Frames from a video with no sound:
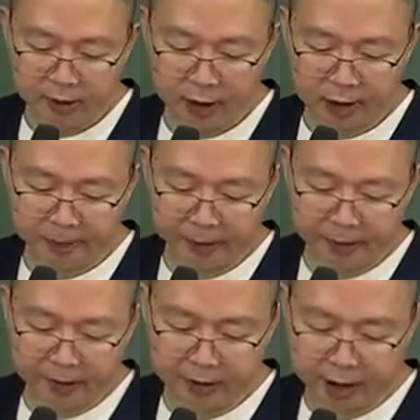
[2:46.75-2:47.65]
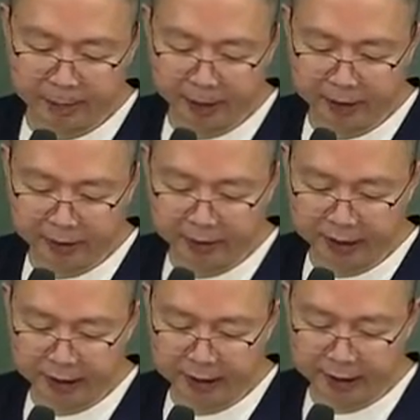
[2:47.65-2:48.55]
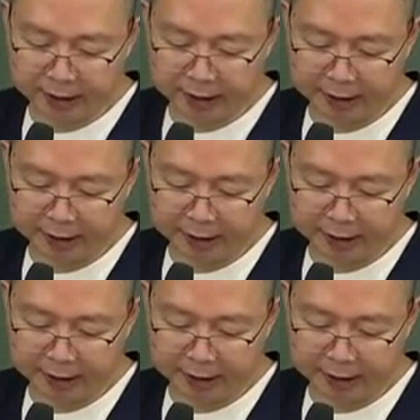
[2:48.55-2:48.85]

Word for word: 대집행은 대집행 영장이 기재된